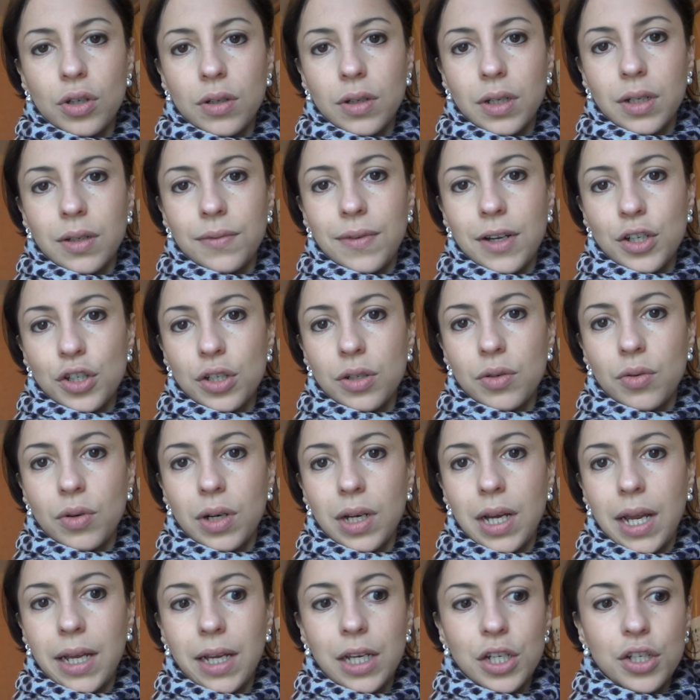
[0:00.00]
schon gewaschen und
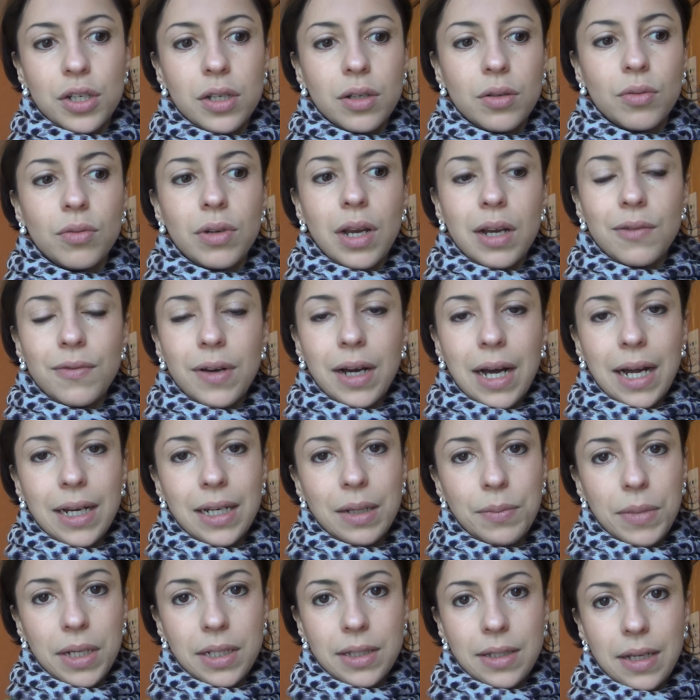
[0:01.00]
klein geschnitten und einfach rein
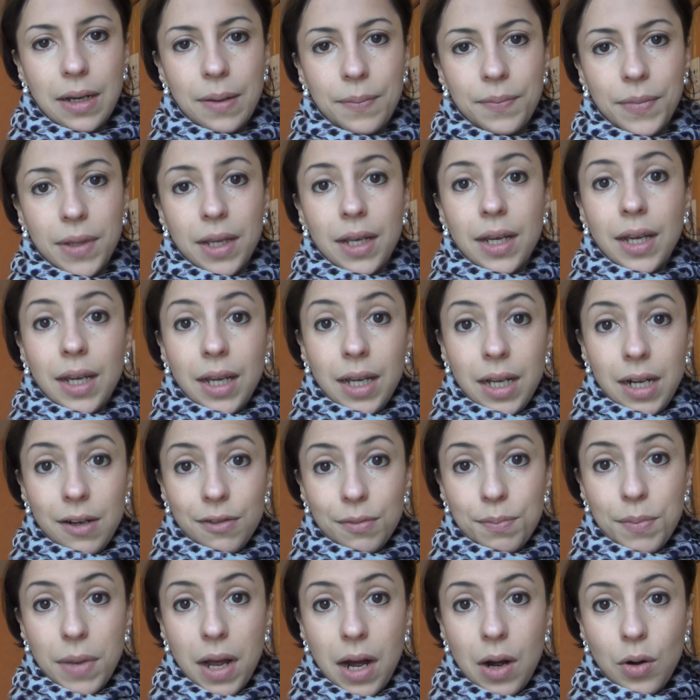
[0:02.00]
in den Mixer.
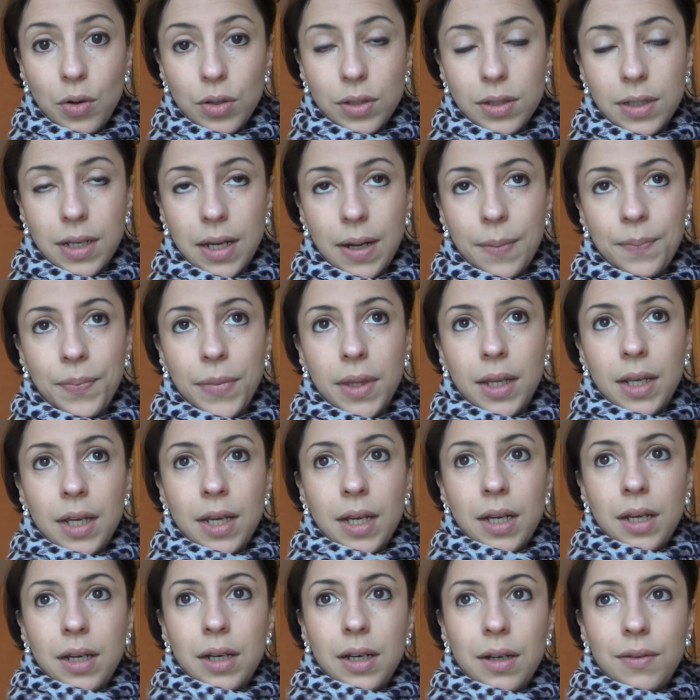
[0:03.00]
Hilft mir auch sehr.
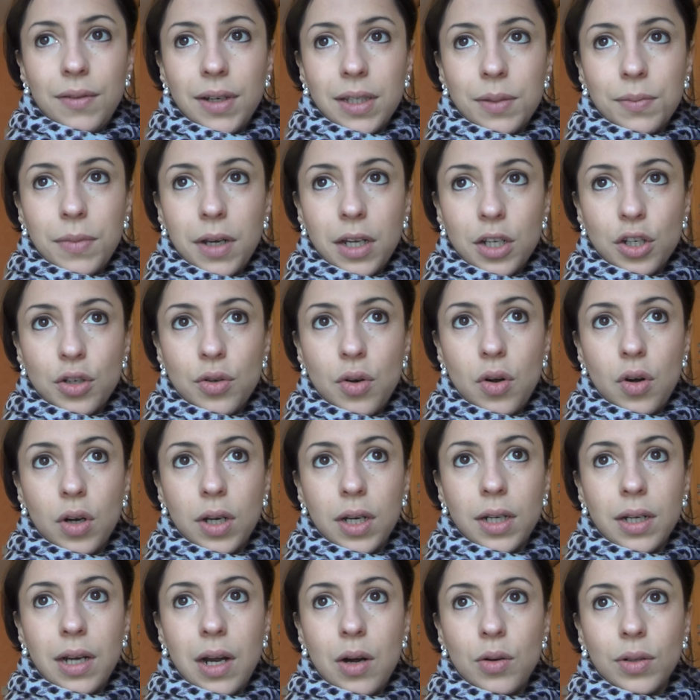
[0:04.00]
Äh, was mache ich noch?
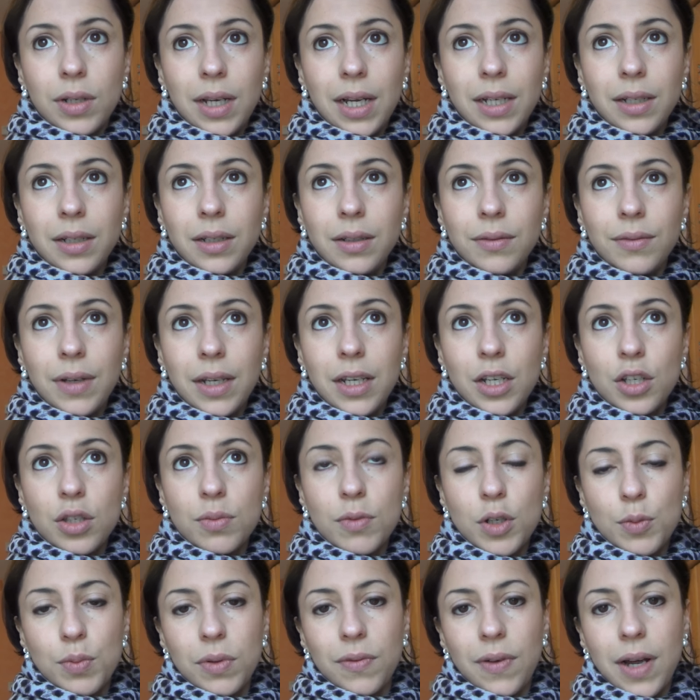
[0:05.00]
Genau, dann, wenn ich
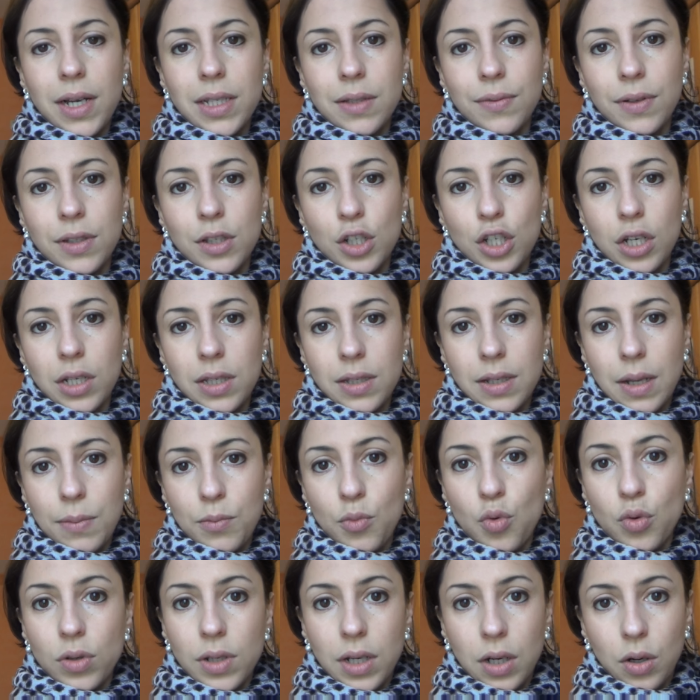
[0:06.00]
zum Beispiel weiß, was ich jetzt
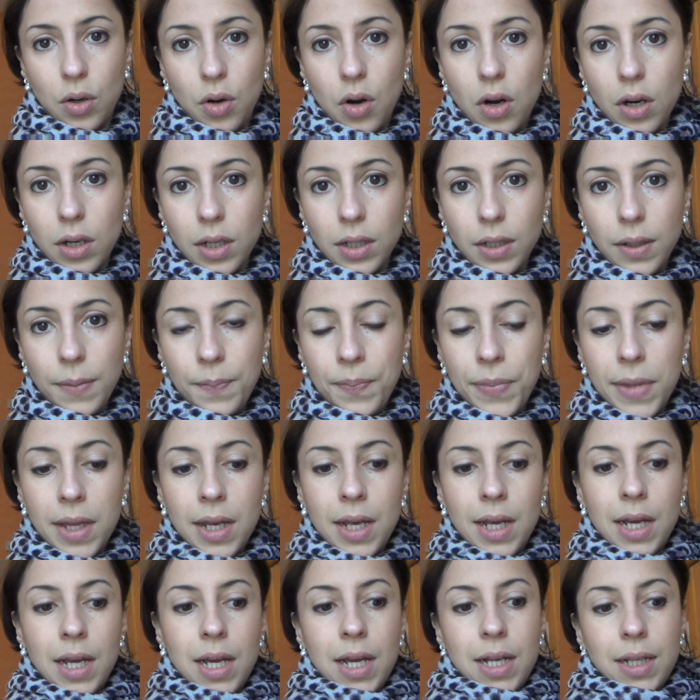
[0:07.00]
am Montag koche,
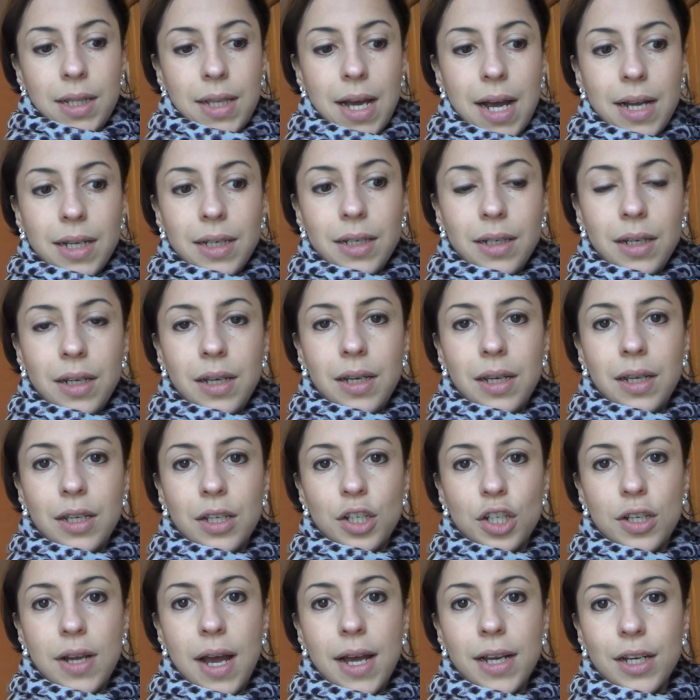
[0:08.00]
dann
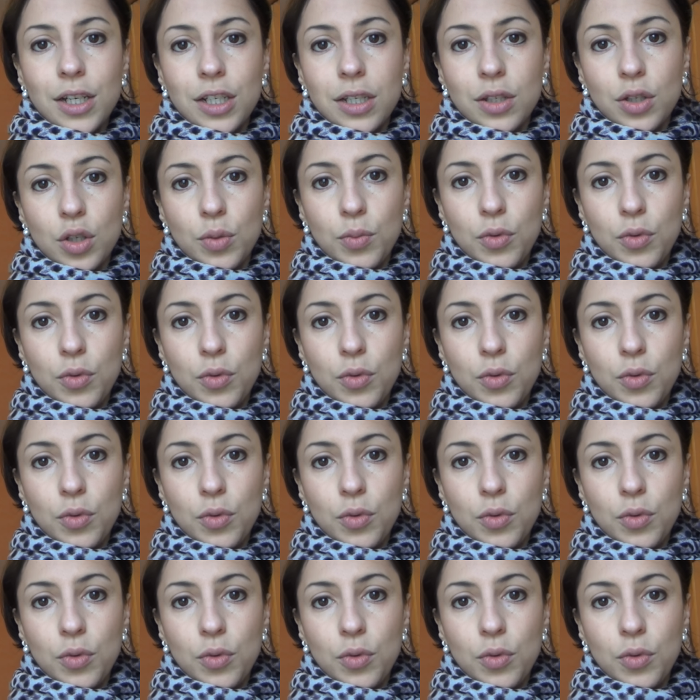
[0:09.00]
schneide ich das